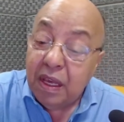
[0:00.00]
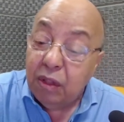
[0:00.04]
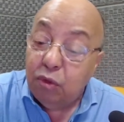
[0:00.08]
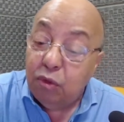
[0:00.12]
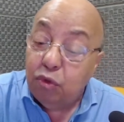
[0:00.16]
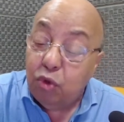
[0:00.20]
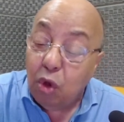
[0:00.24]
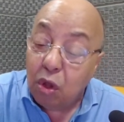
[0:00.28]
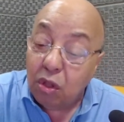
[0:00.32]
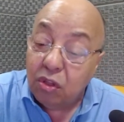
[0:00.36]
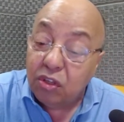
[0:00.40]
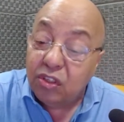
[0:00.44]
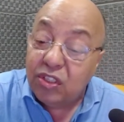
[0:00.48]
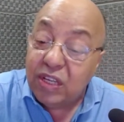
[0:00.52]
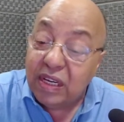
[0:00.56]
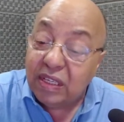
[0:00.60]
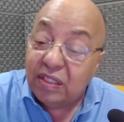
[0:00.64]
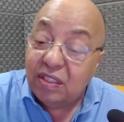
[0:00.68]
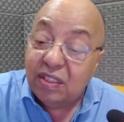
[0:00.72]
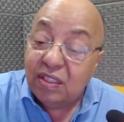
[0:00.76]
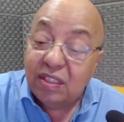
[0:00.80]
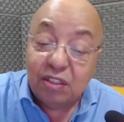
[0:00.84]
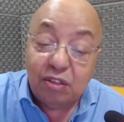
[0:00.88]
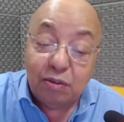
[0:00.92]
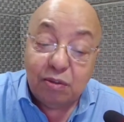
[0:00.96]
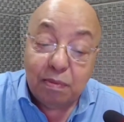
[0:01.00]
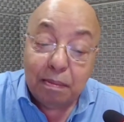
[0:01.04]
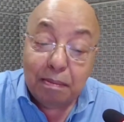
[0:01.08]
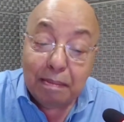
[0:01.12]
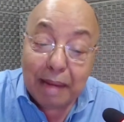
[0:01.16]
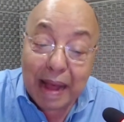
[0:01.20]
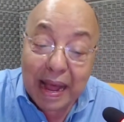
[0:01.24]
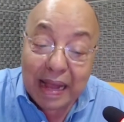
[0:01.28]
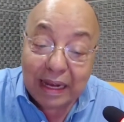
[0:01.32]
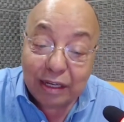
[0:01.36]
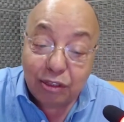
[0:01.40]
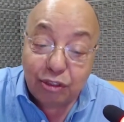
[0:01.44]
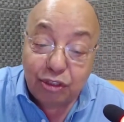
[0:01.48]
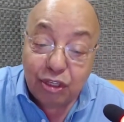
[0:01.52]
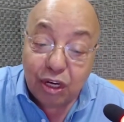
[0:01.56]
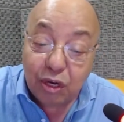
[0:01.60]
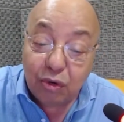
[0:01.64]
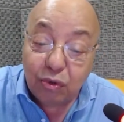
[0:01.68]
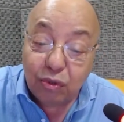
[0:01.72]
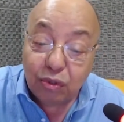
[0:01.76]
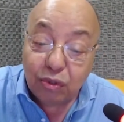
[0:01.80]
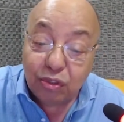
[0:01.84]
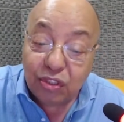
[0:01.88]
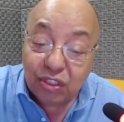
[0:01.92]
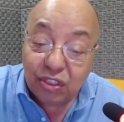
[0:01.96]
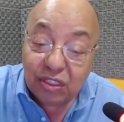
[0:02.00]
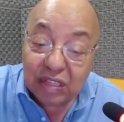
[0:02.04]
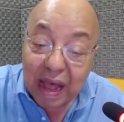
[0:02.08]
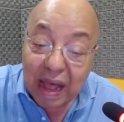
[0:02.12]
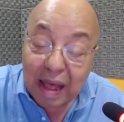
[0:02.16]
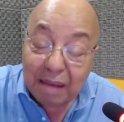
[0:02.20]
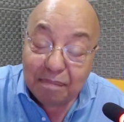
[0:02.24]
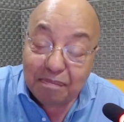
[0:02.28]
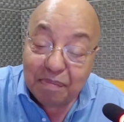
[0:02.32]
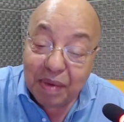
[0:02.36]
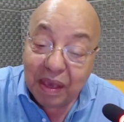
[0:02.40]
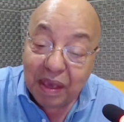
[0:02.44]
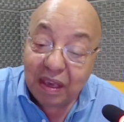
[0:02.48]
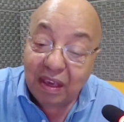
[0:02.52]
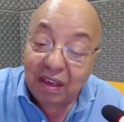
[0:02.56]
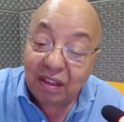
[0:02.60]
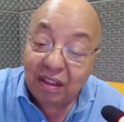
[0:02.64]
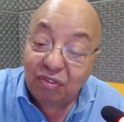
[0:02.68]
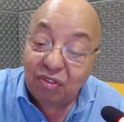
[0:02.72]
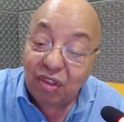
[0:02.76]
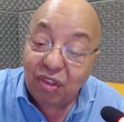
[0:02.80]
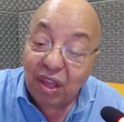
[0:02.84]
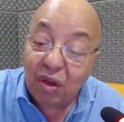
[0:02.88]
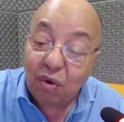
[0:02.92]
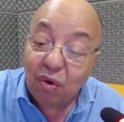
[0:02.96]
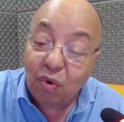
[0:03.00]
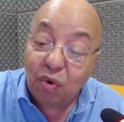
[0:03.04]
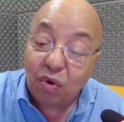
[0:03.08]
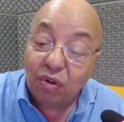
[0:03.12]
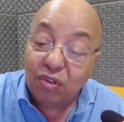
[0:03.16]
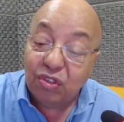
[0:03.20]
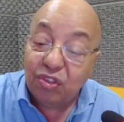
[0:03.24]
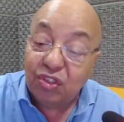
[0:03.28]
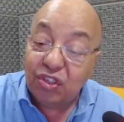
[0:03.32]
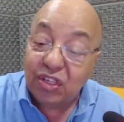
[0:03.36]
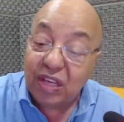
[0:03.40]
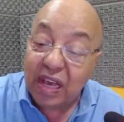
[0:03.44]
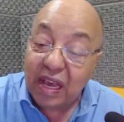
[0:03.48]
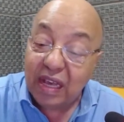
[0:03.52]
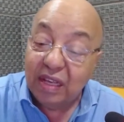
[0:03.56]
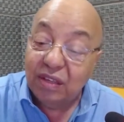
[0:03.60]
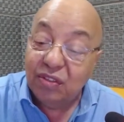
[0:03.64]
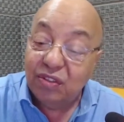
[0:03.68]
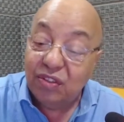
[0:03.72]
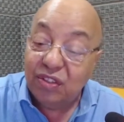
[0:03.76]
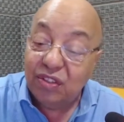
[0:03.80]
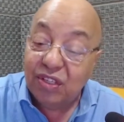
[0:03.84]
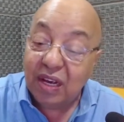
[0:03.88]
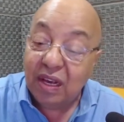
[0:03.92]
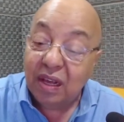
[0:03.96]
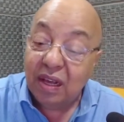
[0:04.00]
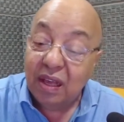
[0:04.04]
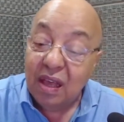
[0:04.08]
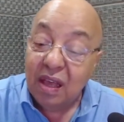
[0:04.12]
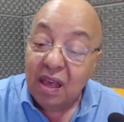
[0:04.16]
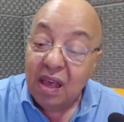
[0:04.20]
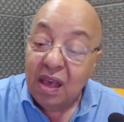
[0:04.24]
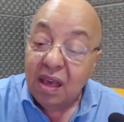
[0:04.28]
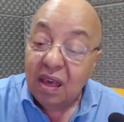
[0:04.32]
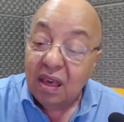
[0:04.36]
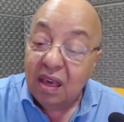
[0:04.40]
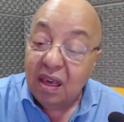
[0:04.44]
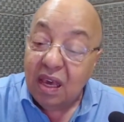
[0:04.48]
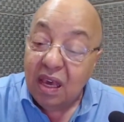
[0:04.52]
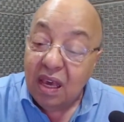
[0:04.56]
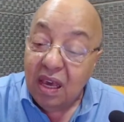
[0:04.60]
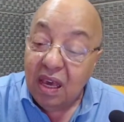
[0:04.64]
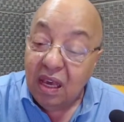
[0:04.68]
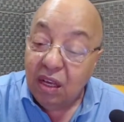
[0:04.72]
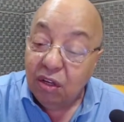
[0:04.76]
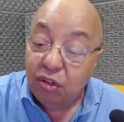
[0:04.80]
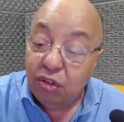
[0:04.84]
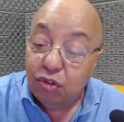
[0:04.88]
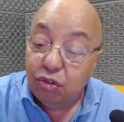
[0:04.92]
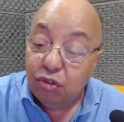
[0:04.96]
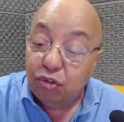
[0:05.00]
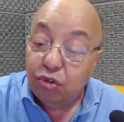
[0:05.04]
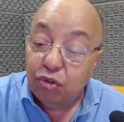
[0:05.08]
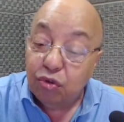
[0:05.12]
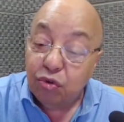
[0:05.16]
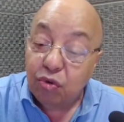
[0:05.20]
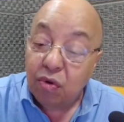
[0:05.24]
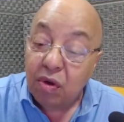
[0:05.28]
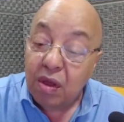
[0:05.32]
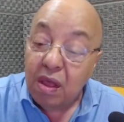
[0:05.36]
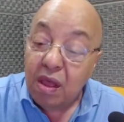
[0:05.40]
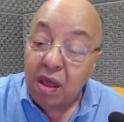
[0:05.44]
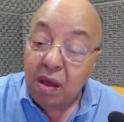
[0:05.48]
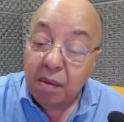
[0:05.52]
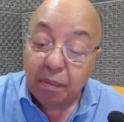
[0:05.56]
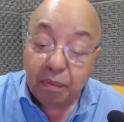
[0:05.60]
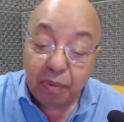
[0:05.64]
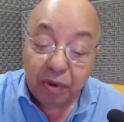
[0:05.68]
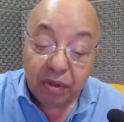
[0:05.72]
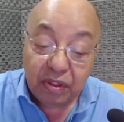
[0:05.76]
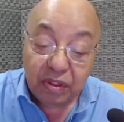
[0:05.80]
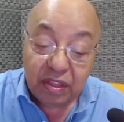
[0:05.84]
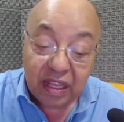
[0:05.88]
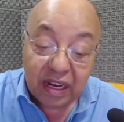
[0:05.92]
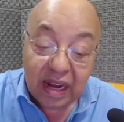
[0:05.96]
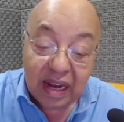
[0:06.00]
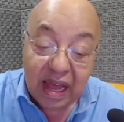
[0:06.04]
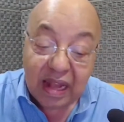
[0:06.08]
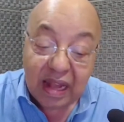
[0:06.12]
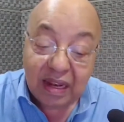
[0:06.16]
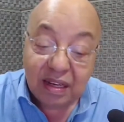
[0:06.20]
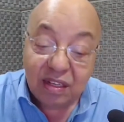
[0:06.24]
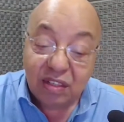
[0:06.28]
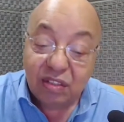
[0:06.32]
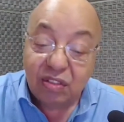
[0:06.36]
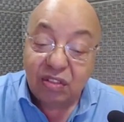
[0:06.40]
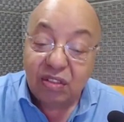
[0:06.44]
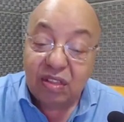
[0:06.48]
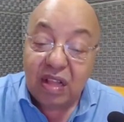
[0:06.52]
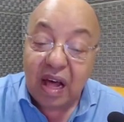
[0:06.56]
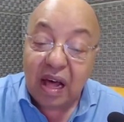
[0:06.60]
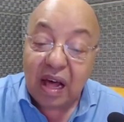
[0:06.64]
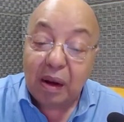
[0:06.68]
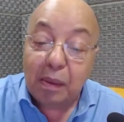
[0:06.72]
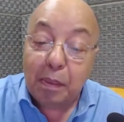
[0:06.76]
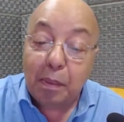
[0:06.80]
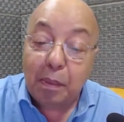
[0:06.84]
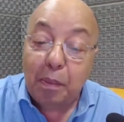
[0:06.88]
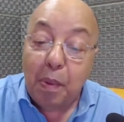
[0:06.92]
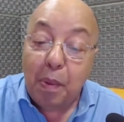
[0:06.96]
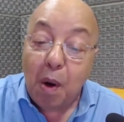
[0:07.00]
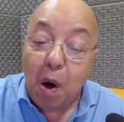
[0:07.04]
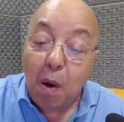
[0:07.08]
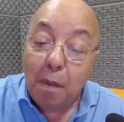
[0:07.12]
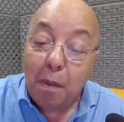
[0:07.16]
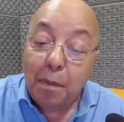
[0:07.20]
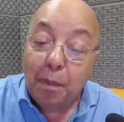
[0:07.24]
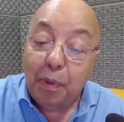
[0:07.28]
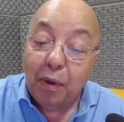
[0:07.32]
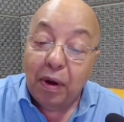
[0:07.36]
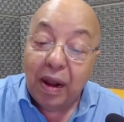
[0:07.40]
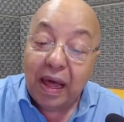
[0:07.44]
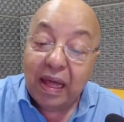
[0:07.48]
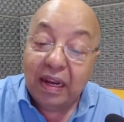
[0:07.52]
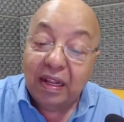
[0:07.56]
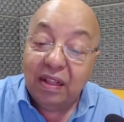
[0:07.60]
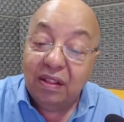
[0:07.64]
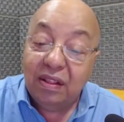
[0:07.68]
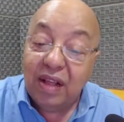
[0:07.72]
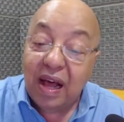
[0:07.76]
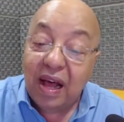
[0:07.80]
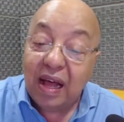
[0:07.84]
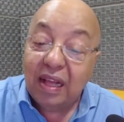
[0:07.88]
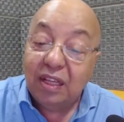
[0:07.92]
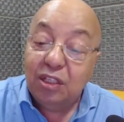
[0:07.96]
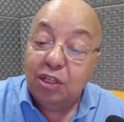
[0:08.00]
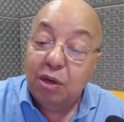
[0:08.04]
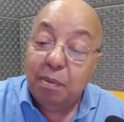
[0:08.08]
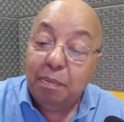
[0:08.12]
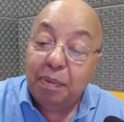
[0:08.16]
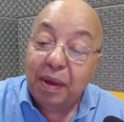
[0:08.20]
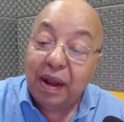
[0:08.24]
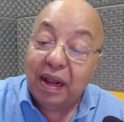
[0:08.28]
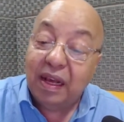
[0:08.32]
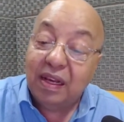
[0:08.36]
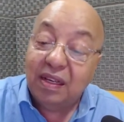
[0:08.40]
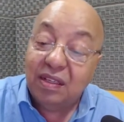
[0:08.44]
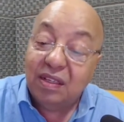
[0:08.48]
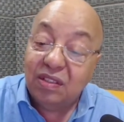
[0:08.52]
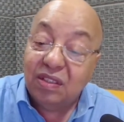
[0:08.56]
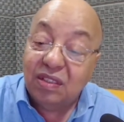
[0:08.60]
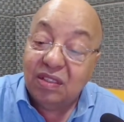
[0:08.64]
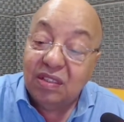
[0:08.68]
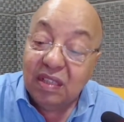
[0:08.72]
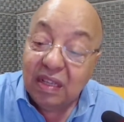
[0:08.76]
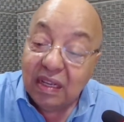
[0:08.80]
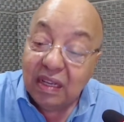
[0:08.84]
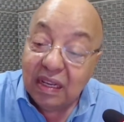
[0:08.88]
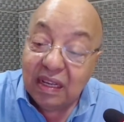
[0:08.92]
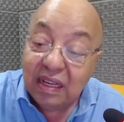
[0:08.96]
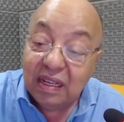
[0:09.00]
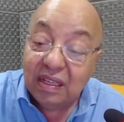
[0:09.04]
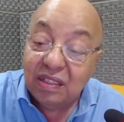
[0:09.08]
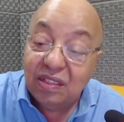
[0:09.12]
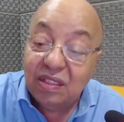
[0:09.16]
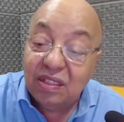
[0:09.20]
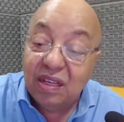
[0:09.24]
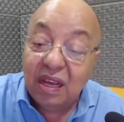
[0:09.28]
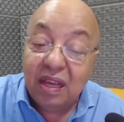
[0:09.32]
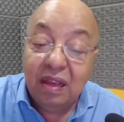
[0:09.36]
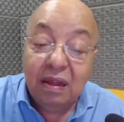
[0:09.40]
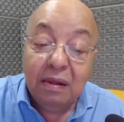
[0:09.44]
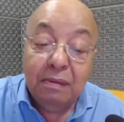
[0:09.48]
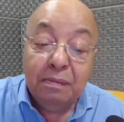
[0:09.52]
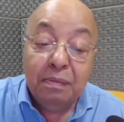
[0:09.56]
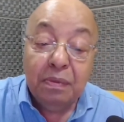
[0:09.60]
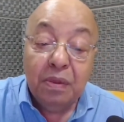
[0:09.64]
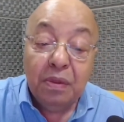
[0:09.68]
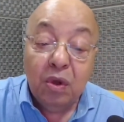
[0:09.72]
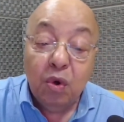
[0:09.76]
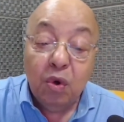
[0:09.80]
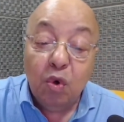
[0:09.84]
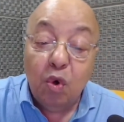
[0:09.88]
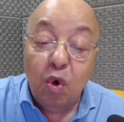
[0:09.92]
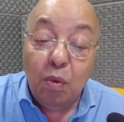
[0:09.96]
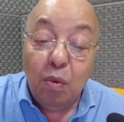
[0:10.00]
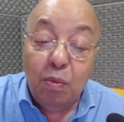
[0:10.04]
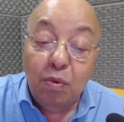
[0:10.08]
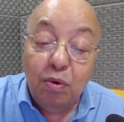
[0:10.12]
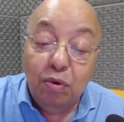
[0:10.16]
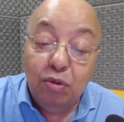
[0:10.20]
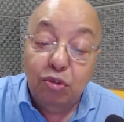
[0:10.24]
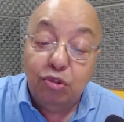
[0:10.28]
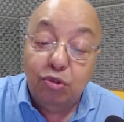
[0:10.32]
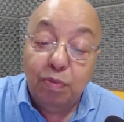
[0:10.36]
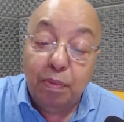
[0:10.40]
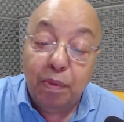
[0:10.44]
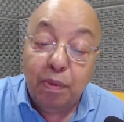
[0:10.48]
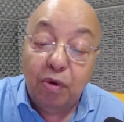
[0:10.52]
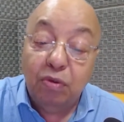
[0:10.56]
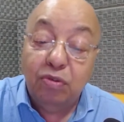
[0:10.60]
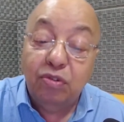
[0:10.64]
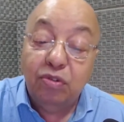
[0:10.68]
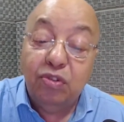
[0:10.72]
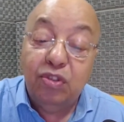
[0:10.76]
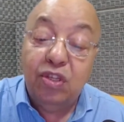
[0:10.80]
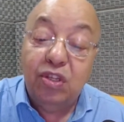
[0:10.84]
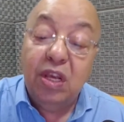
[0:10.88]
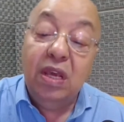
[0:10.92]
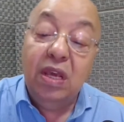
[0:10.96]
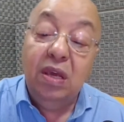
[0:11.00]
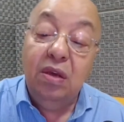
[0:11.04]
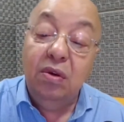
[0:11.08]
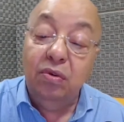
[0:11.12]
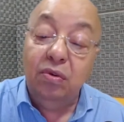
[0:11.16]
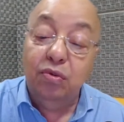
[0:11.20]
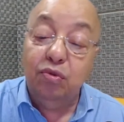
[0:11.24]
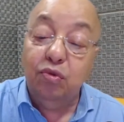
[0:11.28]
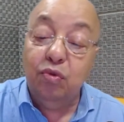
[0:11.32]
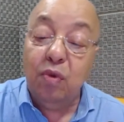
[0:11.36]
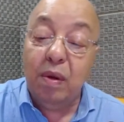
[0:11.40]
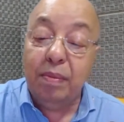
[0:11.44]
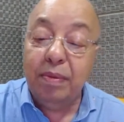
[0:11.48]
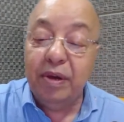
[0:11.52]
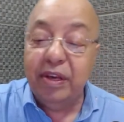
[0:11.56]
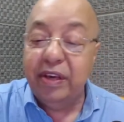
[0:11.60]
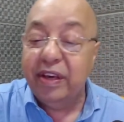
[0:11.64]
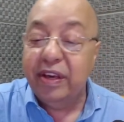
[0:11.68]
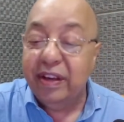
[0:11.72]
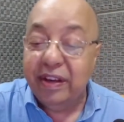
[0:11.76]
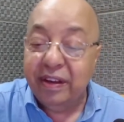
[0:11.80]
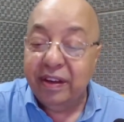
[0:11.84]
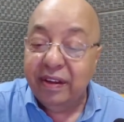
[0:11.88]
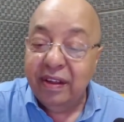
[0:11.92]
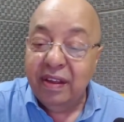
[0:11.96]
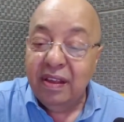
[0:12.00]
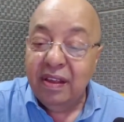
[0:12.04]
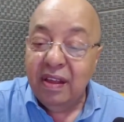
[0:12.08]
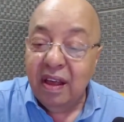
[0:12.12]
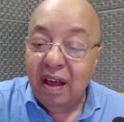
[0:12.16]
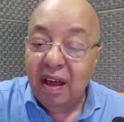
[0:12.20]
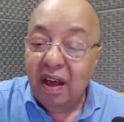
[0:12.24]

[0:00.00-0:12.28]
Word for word: E todos esses mágicos sabem e têm consciência que isso poderá lhes dar popularidade para que se lancem como os bonzinhos do amanhã,